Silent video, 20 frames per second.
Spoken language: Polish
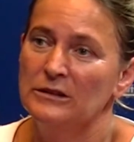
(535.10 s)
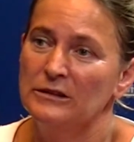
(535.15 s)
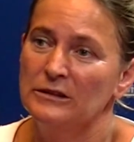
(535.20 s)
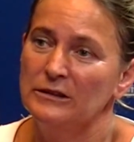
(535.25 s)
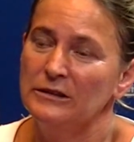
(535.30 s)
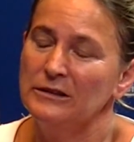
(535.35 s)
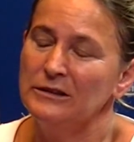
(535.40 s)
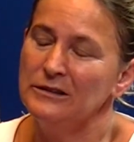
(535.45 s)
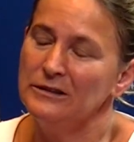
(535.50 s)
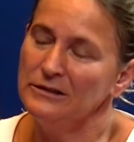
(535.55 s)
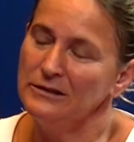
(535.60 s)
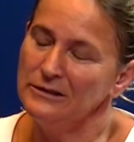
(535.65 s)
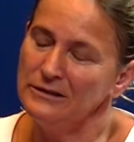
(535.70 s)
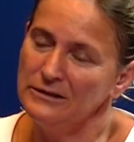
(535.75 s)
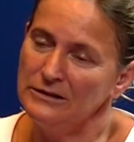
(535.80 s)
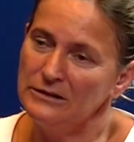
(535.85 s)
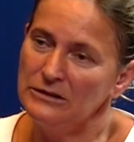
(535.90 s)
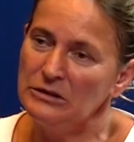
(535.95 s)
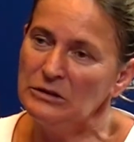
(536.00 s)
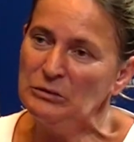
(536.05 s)
I,
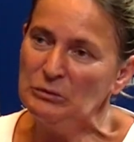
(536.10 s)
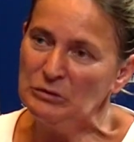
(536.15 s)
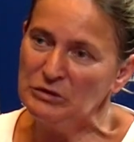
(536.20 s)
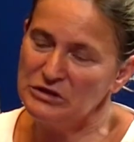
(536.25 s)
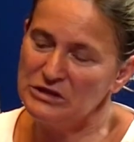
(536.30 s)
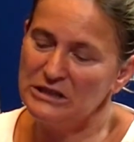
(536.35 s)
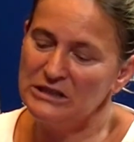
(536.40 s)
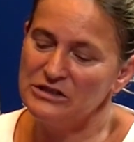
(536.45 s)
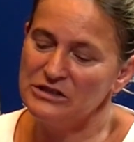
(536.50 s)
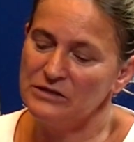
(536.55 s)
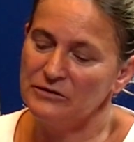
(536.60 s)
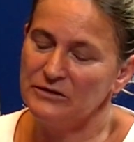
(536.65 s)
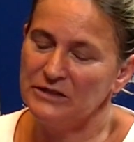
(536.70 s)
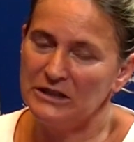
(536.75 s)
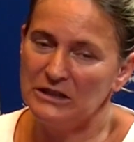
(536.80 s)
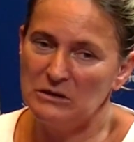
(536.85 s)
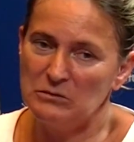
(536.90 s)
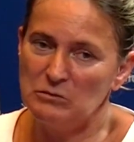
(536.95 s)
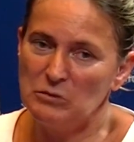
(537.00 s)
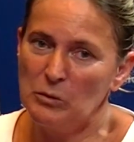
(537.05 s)
i, I, myślę, że w
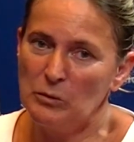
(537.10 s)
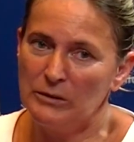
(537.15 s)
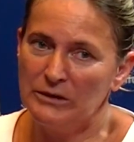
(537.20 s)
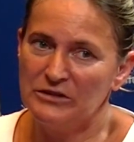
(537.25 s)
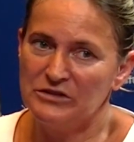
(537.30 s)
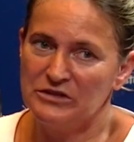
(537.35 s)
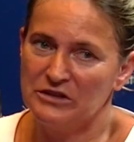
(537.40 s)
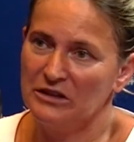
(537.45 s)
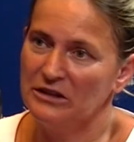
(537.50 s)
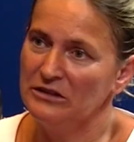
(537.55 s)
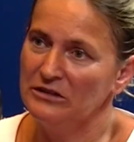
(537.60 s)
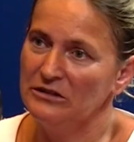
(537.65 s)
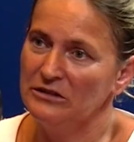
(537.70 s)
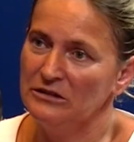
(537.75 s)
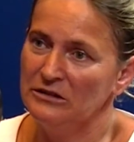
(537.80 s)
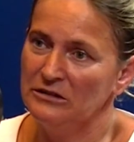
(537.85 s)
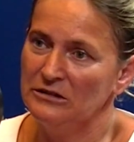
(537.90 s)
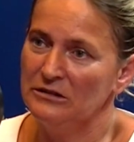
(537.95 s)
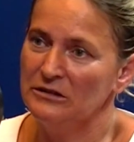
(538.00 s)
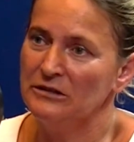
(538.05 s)
takim momencie,
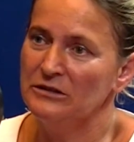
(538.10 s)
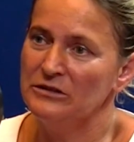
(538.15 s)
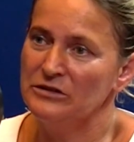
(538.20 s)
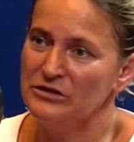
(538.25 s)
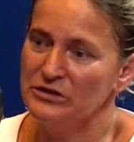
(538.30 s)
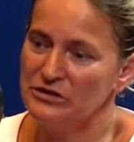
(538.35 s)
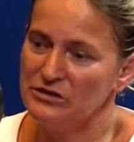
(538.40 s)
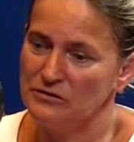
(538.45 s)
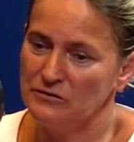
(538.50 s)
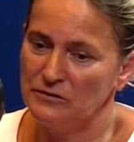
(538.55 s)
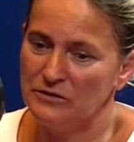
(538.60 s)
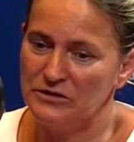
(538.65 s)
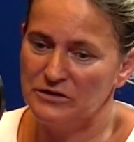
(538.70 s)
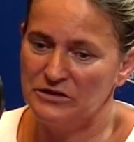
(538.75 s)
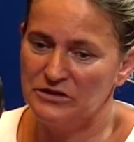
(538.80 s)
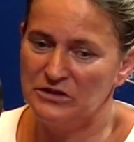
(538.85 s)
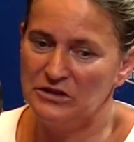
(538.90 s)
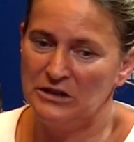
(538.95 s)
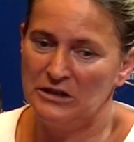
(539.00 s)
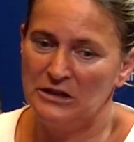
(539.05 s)
kiedy e,
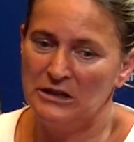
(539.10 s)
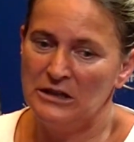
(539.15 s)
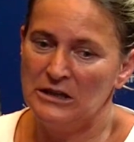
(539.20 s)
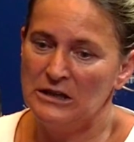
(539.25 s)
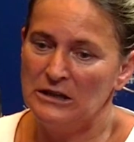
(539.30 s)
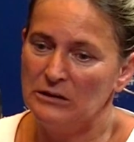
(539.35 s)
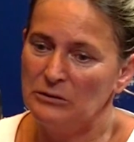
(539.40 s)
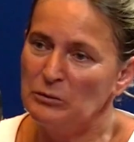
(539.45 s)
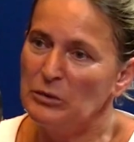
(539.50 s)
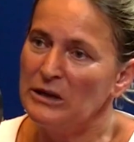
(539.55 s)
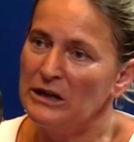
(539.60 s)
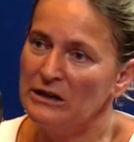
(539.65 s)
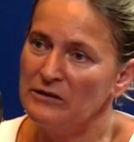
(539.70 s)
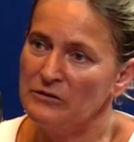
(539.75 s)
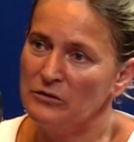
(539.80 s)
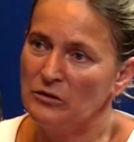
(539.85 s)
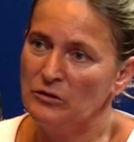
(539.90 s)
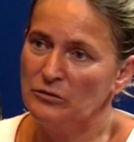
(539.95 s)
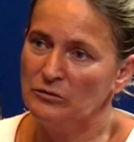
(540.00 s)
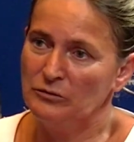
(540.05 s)
rzeczywiście
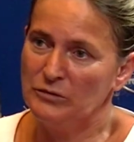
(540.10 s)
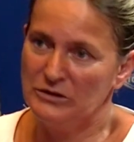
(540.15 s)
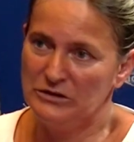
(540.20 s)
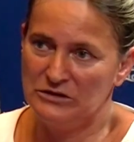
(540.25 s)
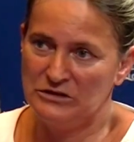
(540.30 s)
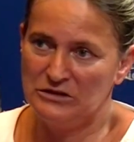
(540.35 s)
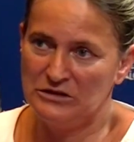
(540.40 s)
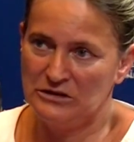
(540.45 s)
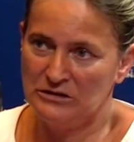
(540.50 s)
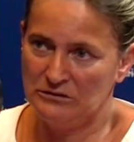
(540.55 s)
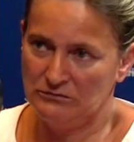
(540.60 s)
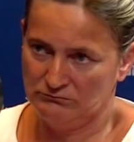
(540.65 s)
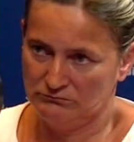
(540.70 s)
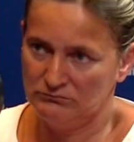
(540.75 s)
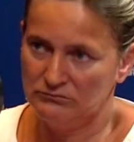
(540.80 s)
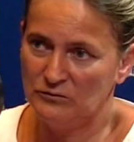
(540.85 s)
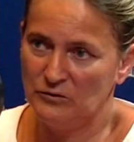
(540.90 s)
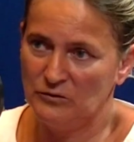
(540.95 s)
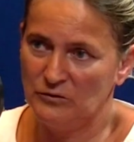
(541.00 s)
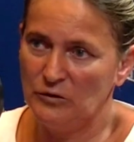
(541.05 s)
prawo będzie
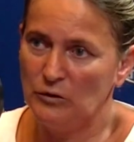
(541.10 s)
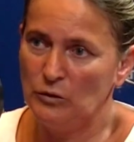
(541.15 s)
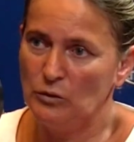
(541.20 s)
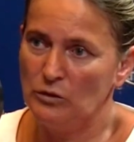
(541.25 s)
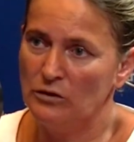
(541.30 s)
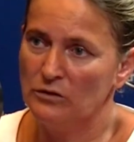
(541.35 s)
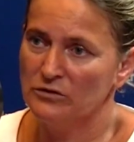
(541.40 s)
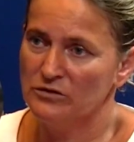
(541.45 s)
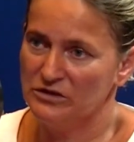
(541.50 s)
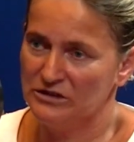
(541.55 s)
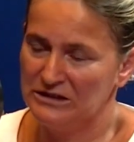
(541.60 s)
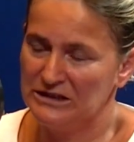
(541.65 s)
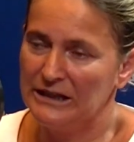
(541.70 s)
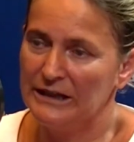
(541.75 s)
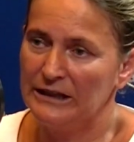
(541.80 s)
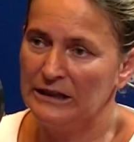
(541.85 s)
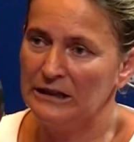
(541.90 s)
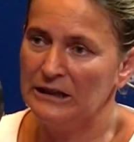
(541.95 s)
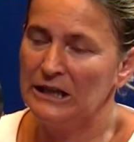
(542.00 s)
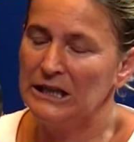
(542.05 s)
mówiło, że
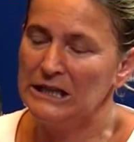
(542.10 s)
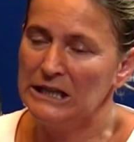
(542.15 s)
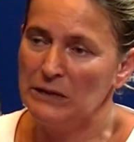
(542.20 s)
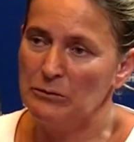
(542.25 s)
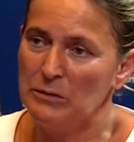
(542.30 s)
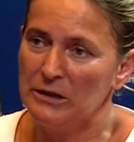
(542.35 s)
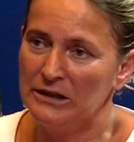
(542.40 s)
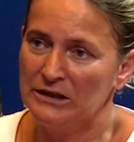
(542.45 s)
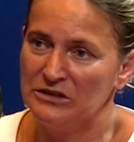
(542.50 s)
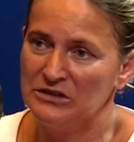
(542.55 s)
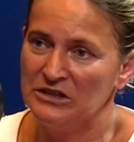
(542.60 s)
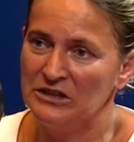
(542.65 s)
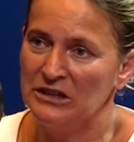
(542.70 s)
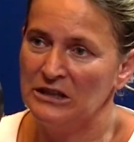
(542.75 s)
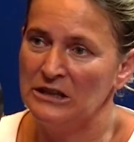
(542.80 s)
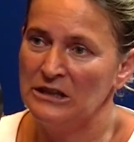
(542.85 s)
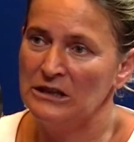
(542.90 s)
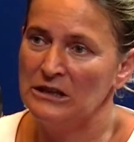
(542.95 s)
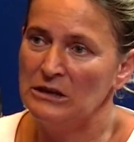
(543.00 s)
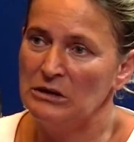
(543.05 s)
tak, jak najbardziej
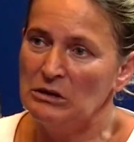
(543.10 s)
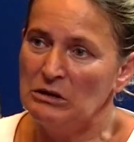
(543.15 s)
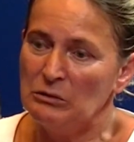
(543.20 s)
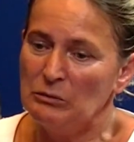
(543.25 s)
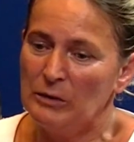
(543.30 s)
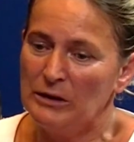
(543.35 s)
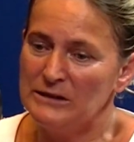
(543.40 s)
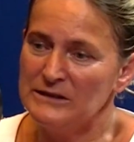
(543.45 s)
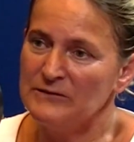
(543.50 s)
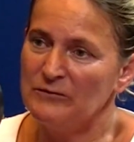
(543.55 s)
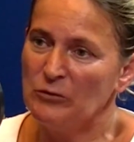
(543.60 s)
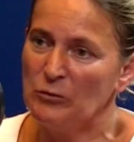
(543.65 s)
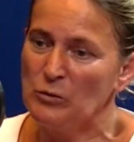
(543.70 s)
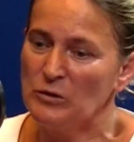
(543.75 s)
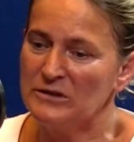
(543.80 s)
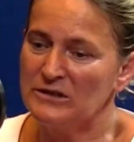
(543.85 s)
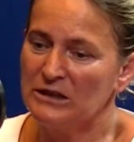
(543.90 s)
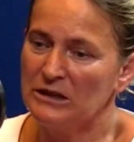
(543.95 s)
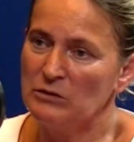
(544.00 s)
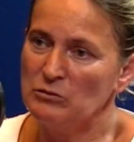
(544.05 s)
państwu
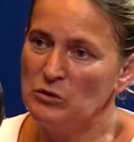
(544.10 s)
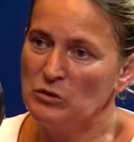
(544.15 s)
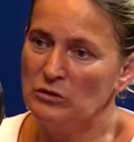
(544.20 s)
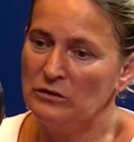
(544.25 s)
polskiemu